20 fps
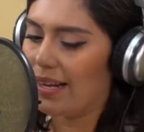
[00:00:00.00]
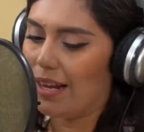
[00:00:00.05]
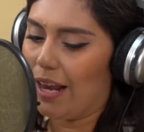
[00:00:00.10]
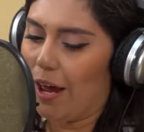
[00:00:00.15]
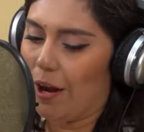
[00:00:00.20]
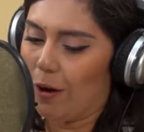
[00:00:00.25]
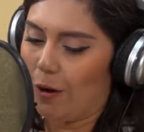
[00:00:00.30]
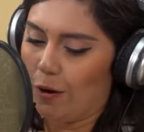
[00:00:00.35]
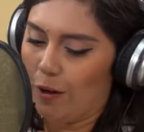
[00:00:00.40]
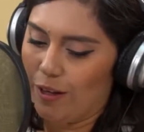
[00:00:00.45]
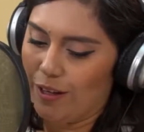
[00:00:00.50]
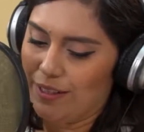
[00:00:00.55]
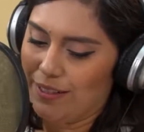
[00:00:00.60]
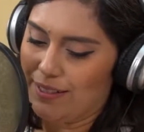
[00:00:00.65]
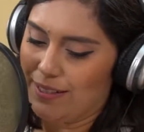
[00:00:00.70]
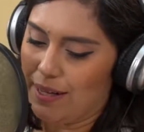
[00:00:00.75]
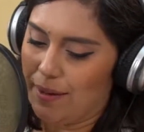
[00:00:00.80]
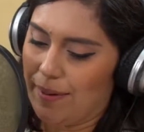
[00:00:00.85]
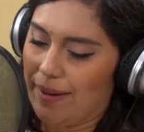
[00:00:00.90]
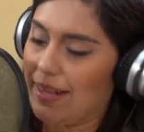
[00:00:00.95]
claro.
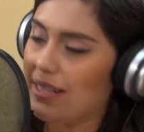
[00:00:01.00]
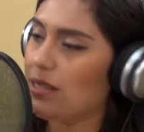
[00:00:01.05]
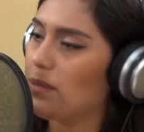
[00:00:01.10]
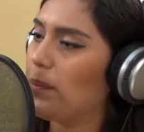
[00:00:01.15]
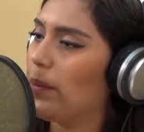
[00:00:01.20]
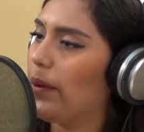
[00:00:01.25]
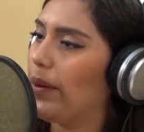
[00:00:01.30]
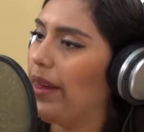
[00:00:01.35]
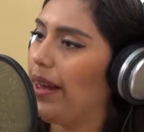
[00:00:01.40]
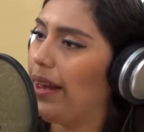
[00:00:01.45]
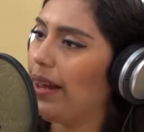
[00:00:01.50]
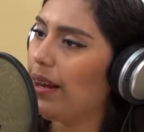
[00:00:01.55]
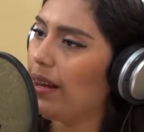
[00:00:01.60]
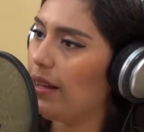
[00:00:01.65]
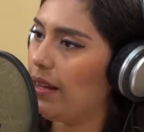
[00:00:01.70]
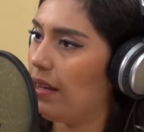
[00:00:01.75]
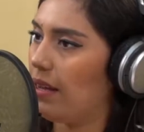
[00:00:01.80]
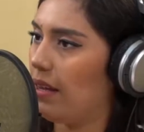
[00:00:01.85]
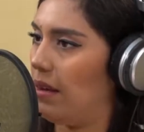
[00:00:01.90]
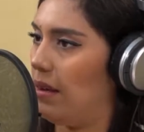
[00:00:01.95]
Saber es
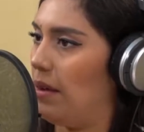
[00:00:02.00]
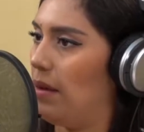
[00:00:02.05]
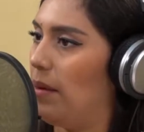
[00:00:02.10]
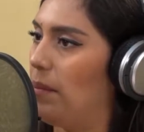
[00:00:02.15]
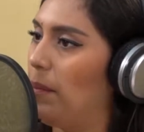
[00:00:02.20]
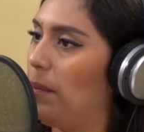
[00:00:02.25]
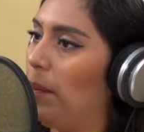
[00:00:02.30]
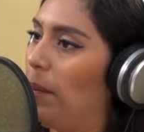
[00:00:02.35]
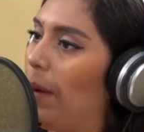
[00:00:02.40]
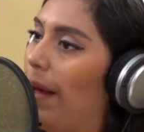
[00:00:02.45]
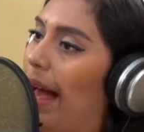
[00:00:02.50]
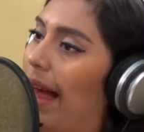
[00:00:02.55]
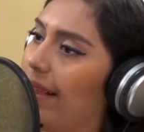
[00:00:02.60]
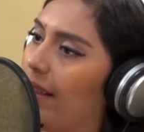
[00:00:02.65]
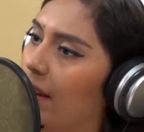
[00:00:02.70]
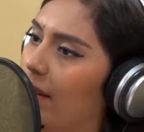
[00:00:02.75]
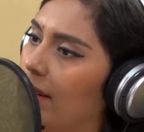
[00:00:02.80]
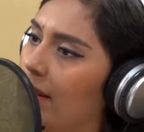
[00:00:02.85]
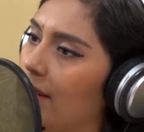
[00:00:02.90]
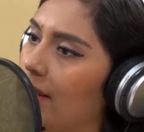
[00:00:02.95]
poder y a
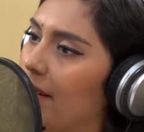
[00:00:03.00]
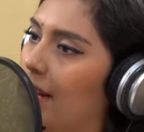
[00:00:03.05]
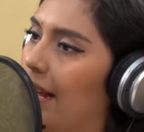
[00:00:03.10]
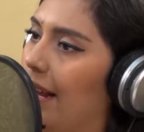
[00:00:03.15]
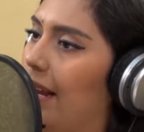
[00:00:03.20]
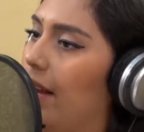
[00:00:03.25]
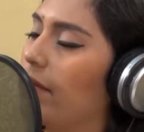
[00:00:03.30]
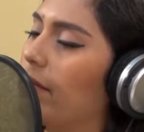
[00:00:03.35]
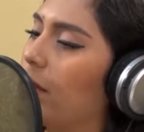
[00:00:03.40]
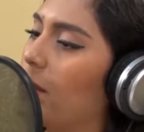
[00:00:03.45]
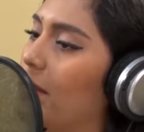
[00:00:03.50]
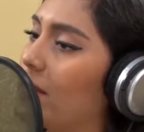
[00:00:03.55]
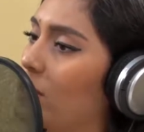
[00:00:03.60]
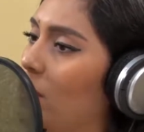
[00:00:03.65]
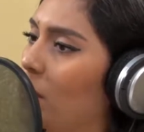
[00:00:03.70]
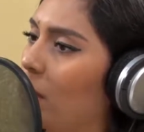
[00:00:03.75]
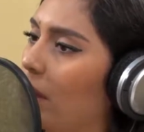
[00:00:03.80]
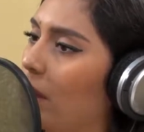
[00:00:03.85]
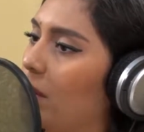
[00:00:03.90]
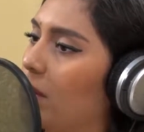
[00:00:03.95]
través de la
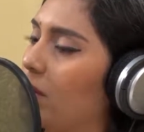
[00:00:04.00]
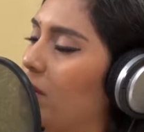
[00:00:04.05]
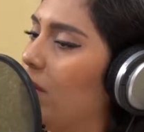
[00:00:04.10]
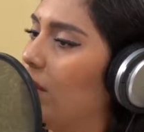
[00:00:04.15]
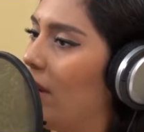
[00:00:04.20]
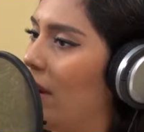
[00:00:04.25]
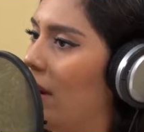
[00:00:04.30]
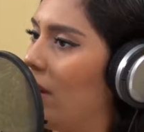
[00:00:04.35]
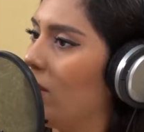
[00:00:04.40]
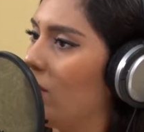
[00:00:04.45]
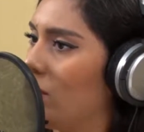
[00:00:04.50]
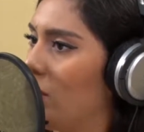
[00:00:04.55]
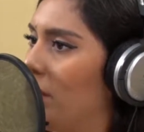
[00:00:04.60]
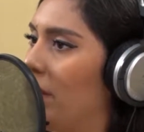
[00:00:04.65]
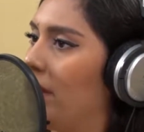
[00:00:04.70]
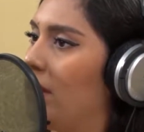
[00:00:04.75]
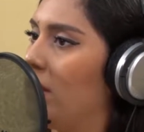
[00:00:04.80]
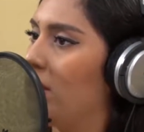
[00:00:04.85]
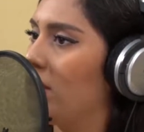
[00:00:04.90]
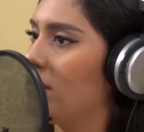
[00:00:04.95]
información podemos lograr los
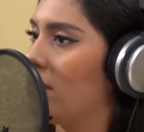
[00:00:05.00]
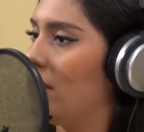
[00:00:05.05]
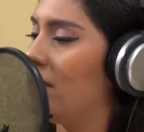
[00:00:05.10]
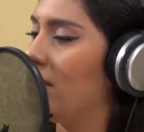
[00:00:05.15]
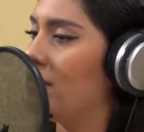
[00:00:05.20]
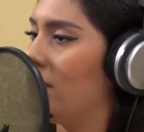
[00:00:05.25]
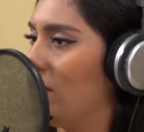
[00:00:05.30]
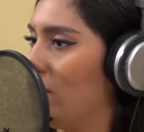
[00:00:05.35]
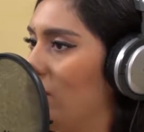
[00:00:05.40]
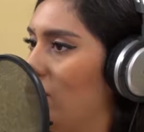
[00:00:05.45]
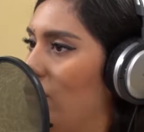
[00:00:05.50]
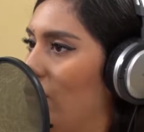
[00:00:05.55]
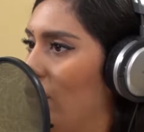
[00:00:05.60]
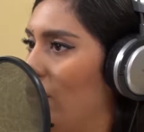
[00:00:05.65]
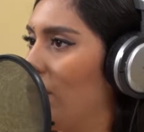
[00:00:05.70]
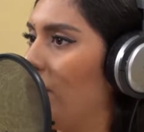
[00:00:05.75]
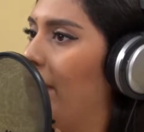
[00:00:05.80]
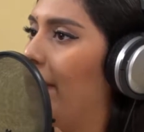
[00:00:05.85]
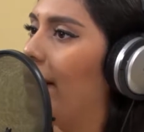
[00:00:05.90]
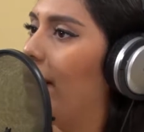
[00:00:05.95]
objetivos de la
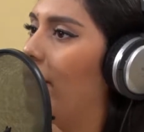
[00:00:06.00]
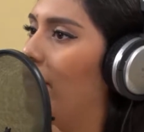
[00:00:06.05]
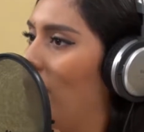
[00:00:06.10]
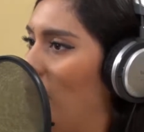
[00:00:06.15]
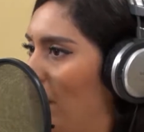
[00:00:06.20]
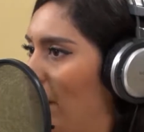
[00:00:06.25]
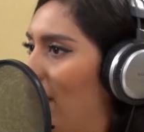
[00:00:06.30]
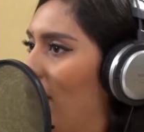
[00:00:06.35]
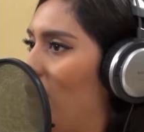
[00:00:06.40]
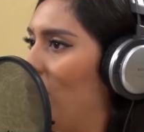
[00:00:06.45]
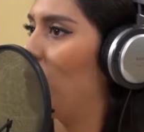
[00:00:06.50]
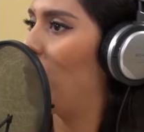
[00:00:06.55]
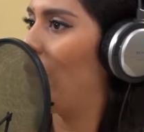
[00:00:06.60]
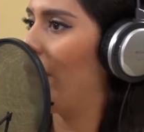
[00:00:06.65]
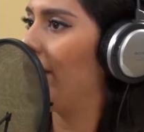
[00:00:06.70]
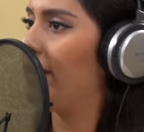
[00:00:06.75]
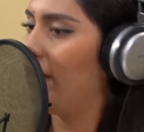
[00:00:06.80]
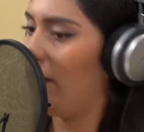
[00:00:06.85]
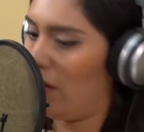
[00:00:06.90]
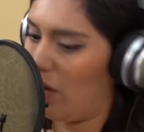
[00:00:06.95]
institución para formar el
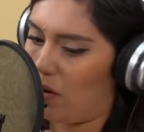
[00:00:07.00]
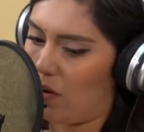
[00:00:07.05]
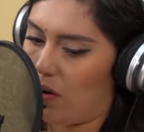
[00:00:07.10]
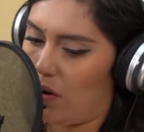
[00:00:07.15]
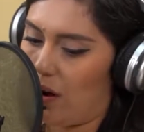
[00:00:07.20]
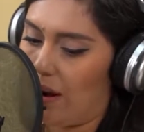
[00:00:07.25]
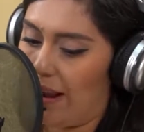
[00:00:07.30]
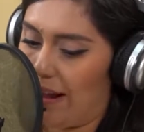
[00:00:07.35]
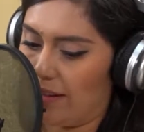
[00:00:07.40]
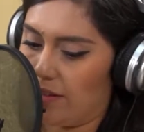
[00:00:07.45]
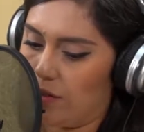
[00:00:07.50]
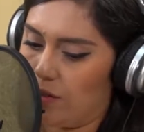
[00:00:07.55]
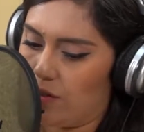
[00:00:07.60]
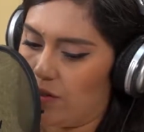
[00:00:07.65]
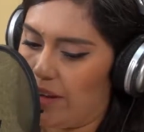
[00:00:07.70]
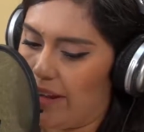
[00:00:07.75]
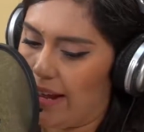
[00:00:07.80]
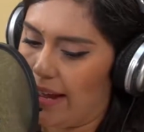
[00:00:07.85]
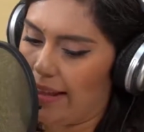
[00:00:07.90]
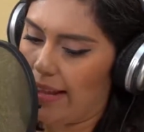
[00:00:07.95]
puente con la
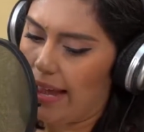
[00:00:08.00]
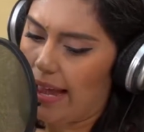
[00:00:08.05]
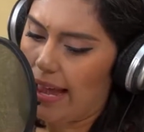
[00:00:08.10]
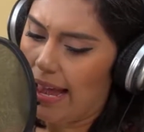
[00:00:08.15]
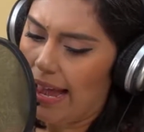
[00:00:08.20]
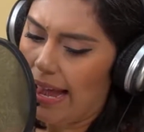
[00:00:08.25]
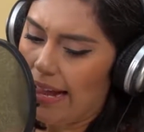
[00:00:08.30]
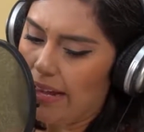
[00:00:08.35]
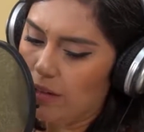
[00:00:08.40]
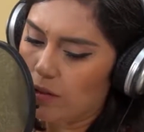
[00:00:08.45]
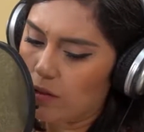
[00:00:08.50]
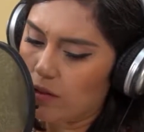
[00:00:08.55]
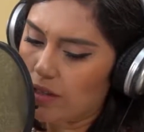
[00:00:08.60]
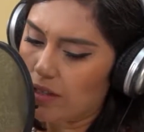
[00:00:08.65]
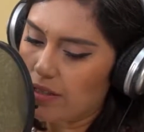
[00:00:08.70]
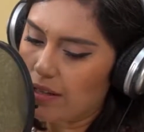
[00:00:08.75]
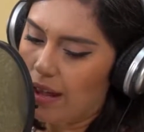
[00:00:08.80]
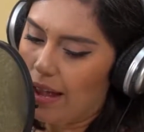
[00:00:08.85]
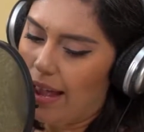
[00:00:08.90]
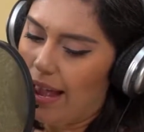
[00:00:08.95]
sociedad.
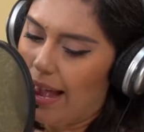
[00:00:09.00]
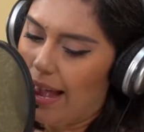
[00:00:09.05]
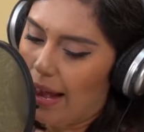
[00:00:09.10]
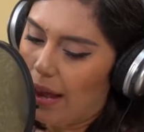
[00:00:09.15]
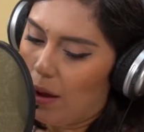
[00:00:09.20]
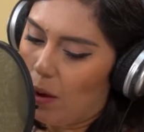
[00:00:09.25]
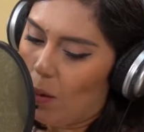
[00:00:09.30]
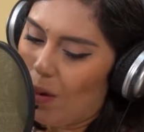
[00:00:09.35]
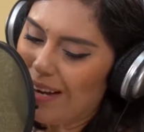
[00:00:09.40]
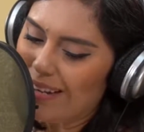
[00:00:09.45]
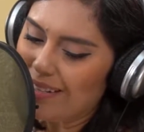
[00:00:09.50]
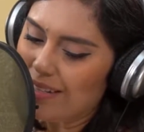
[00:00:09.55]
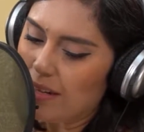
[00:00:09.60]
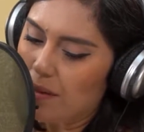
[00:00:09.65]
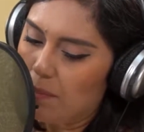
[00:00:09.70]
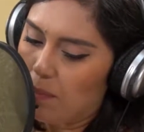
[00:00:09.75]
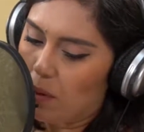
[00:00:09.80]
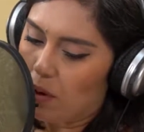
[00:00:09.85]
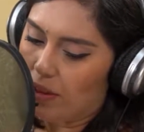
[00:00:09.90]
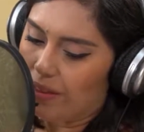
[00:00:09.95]
Entonces, ¿cuál es la
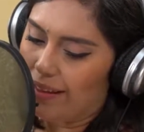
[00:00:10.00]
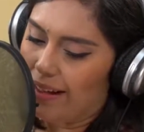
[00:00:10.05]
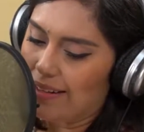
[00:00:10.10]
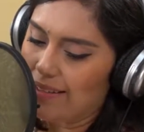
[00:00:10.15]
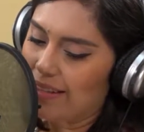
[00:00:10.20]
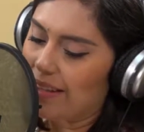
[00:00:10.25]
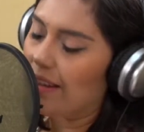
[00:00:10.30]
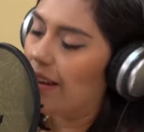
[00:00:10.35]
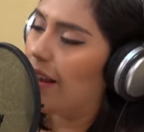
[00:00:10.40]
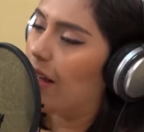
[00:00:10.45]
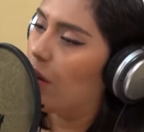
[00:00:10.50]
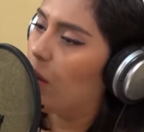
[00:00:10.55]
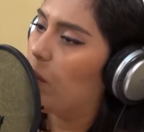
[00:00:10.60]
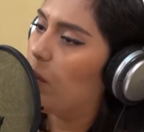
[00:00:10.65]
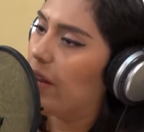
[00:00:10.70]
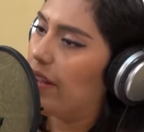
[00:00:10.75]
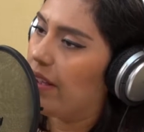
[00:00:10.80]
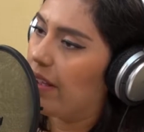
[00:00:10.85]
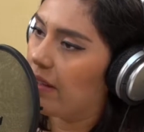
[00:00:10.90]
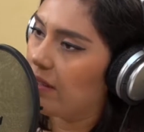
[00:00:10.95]
importancia de la
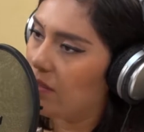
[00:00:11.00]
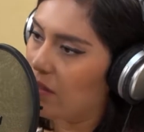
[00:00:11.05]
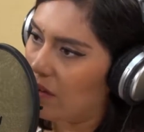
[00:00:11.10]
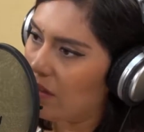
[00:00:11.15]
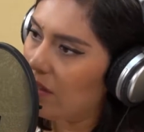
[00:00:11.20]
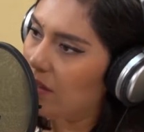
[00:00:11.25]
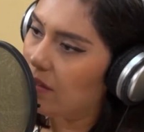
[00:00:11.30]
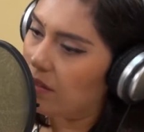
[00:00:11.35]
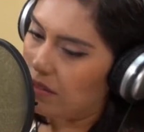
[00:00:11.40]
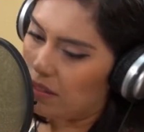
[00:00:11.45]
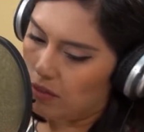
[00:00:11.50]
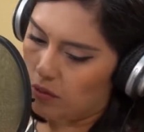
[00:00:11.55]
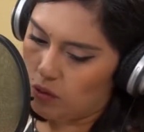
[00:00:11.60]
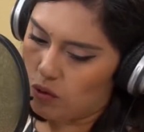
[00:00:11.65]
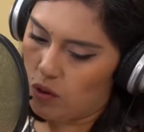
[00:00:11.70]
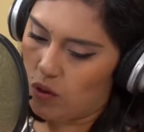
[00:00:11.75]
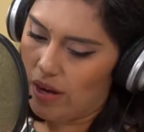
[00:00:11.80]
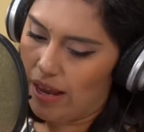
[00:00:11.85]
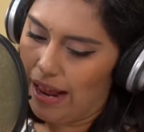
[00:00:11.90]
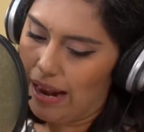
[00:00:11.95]
comunicación
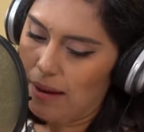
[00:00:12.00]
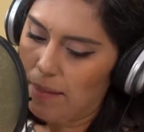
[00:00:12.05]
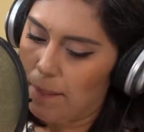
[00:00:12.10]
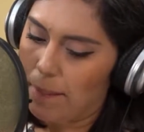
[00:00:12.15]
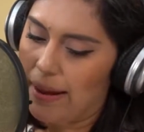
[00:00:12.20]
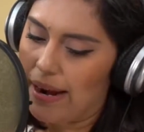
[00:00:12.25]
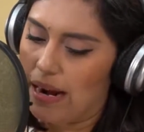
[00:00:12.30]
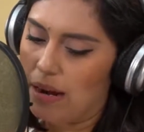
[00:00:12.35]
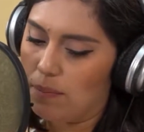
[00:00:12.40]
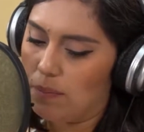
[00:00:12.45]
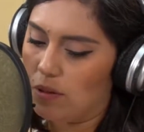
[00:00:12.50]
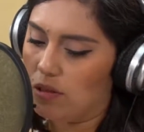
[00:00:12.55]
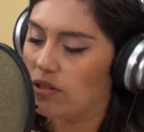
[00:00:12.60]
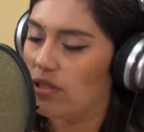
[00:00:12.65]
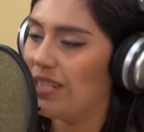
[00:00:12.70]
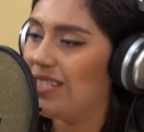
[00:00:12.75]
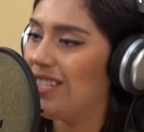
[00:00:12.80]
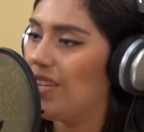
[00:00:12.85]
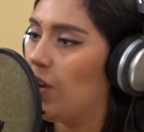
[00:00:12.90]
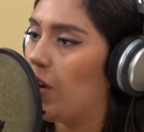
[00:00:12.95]
institucional para el
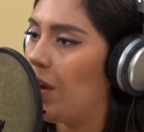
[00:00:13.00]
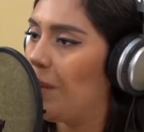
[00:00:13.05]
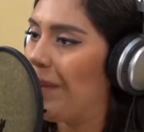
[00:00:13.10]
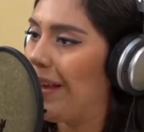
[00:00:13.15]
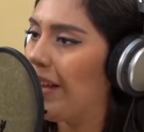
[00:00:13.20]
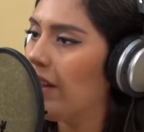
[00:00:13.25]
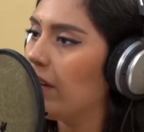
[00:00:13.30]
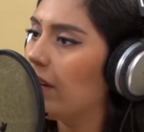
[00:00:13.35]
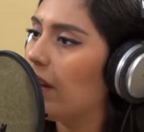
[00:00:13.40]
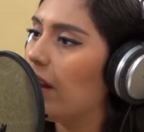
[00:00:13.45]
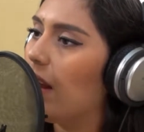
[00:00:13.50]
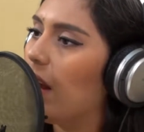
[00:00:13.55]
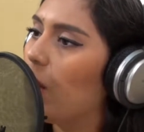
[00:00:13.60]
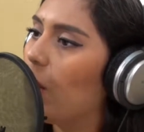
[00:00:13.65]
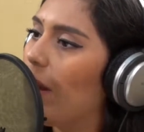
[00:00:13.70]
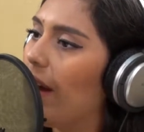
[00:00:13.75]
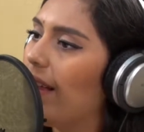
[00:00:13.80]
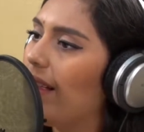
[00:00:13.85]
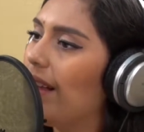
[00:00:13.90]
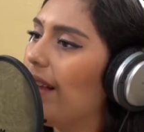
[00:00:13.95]
posicionamiento de la
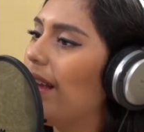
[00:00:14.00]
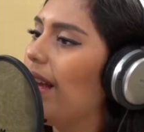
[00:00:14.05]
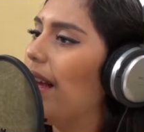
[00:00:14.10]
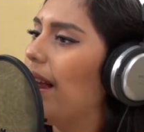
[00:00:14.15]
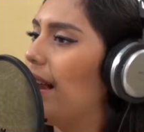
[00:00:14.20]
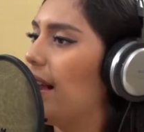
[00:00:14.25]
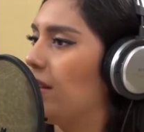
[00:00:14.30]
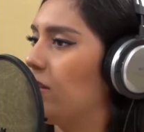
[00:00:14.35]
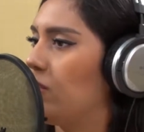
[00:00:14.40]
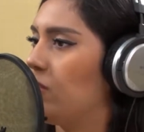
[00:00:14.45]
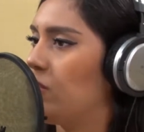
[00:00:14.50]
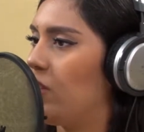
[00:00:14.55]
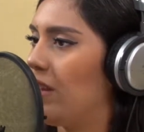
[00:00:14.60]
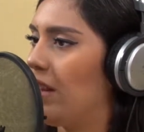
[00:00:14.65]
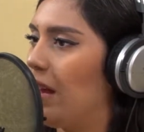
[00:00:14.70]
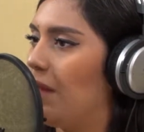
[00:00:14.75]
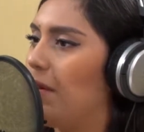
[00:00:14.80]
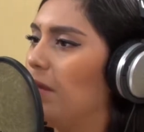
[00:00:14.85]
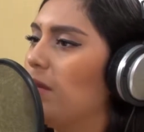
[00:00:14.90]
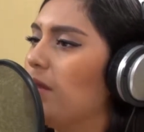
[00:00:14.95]
UADI en la
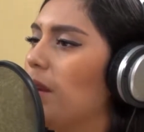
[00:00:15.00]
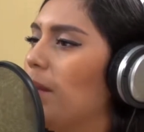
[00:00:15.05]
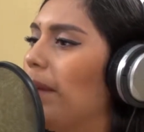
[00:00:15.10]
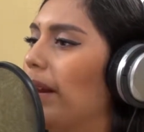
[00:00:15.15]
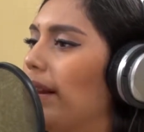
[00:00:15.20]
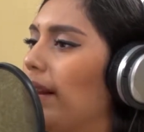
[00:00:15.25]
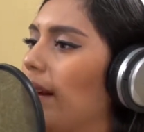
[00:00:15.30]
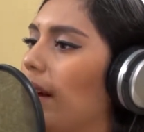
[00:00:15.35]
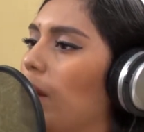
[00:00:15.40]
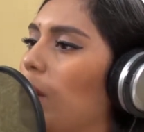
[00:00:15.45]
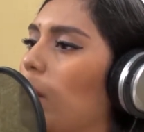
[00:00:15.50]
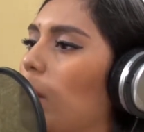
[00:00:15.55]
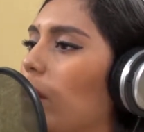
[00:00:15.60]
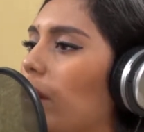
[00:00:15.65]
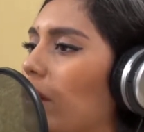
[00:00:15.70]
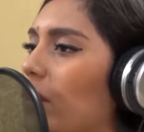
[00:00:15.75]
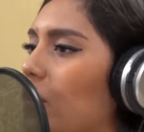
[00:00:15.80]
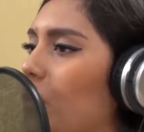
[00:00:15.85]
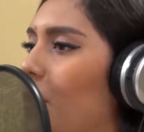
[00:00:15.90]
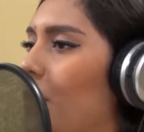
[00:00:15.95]
sociedad? Vamos a platicar un
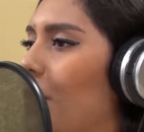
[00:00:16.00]
poquito